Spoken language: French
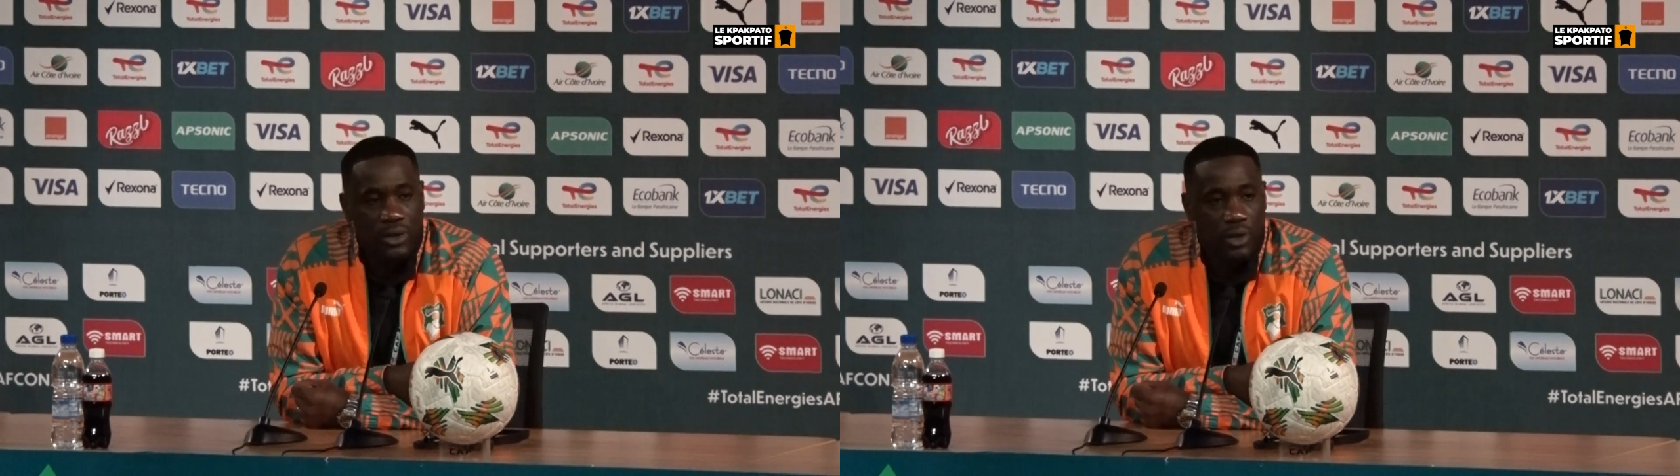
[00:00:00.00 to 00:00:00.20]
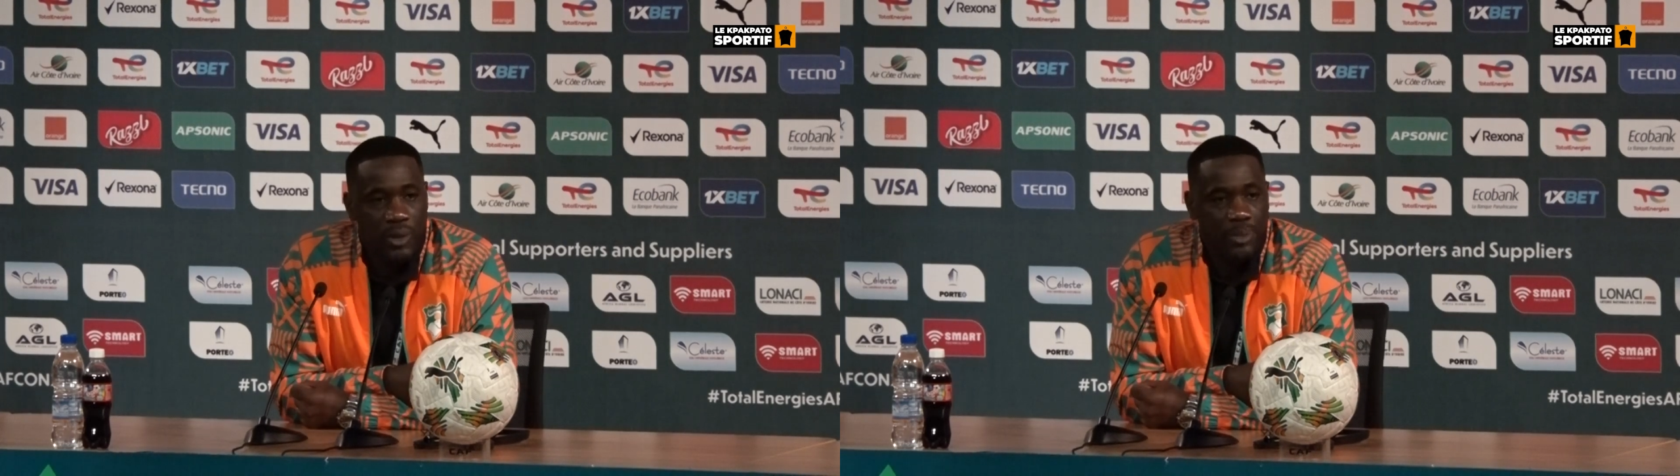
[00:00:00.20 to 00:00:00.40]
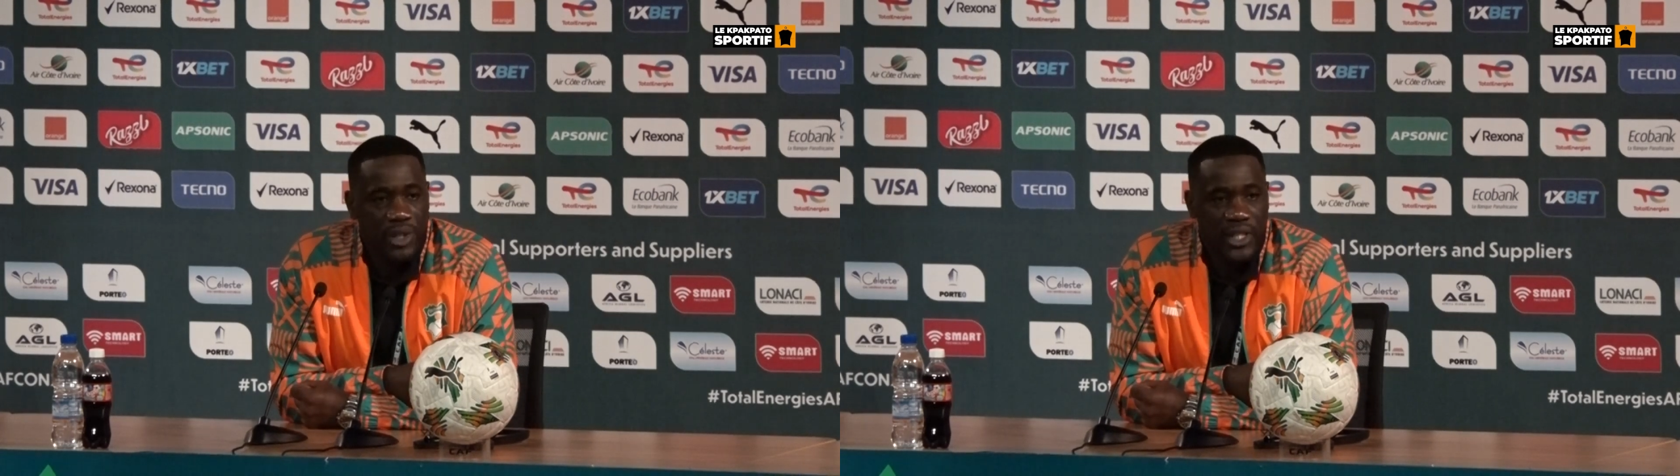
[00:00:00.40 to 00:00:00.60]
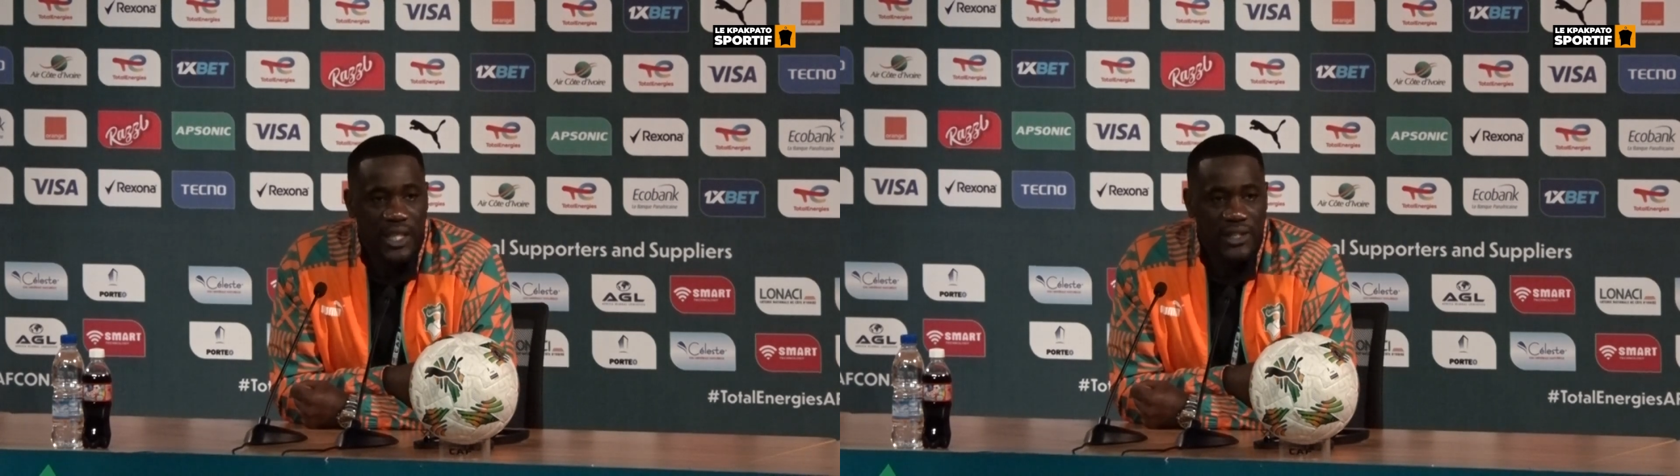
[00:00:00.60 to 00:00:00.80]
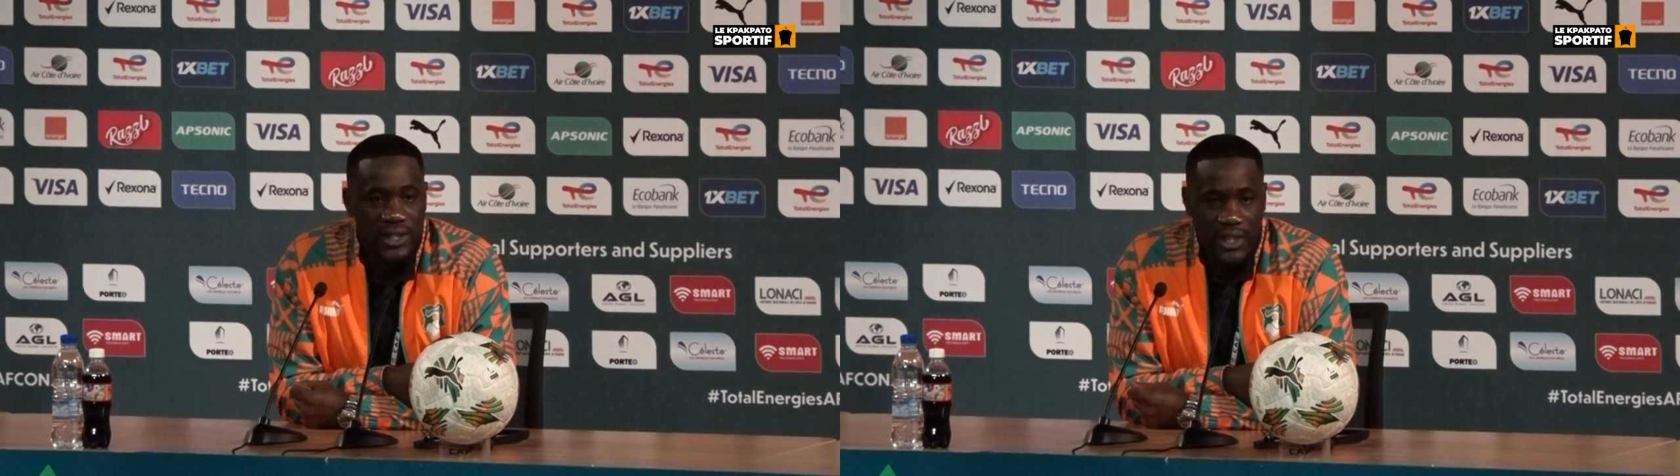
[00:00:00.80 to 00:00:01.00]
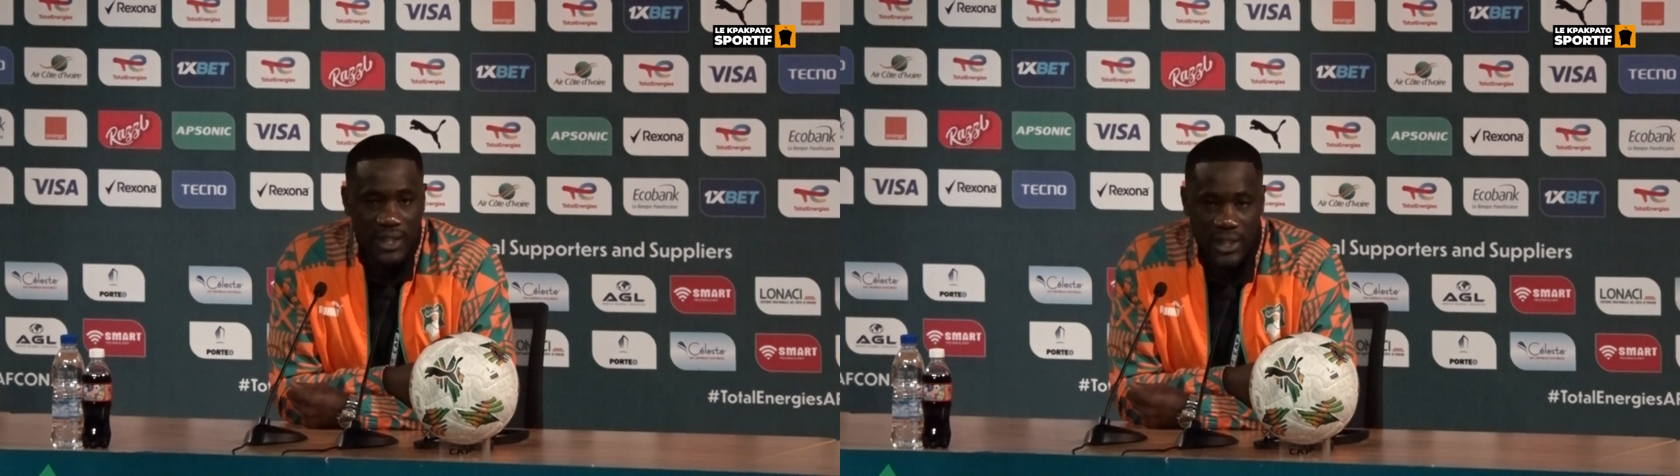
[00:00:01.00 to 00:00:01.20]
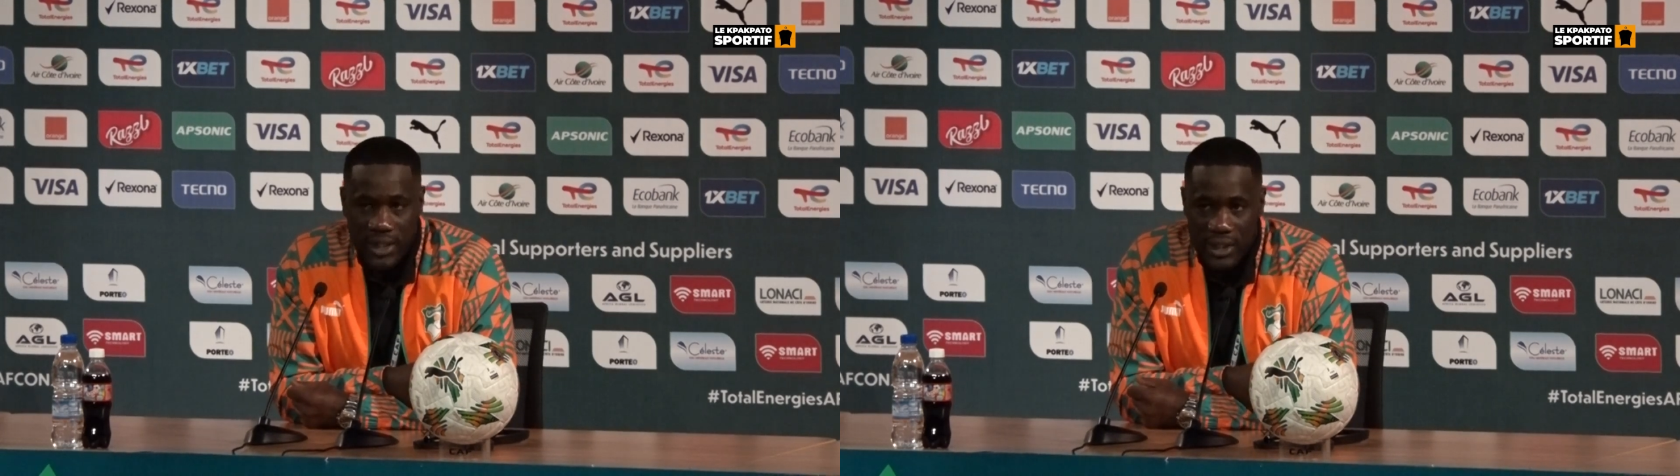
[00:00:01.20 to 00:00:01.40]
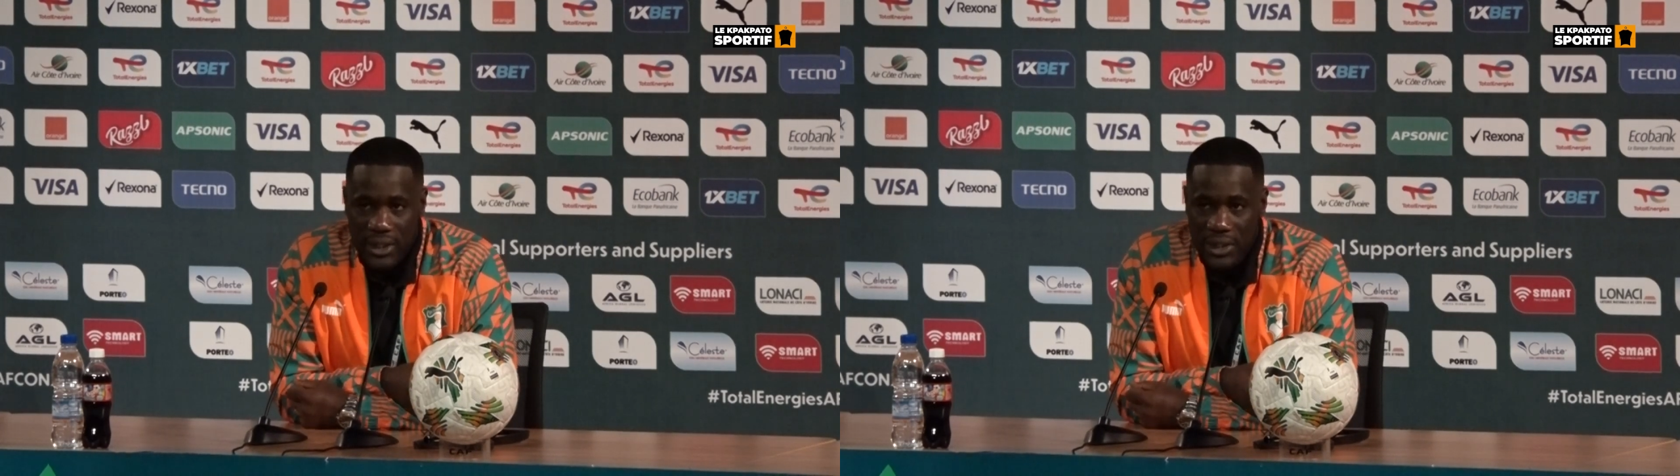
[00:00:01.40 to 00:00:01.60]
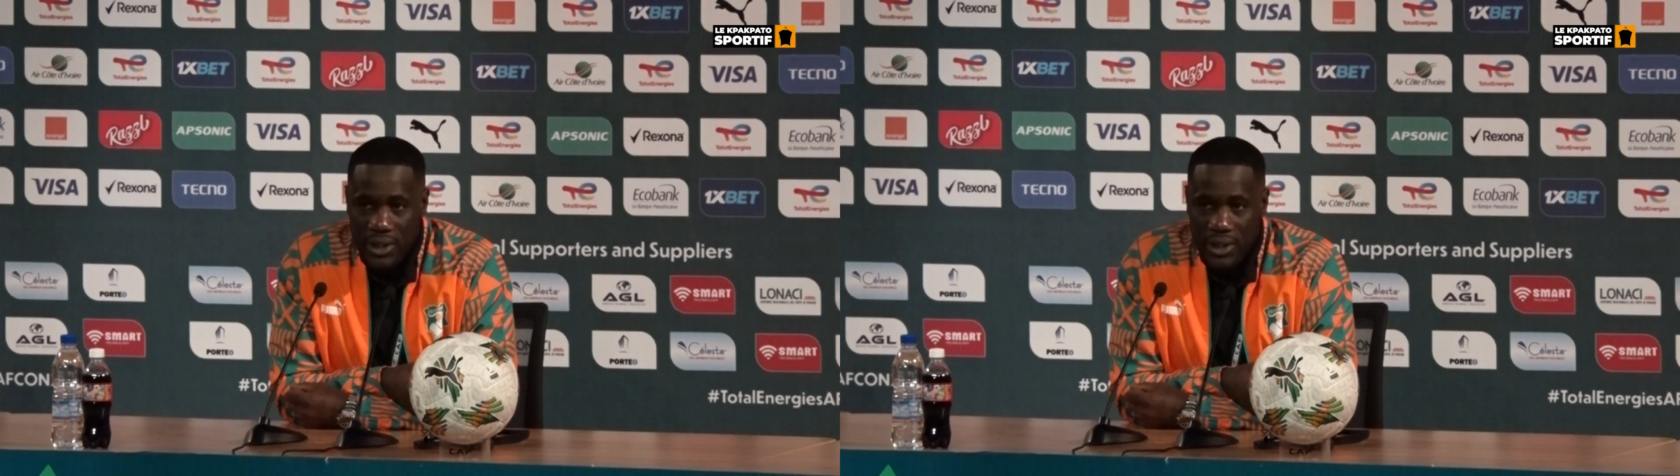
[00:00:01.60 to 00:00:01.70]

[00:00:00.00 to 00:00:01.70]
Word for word: sur le même pied d'égalité.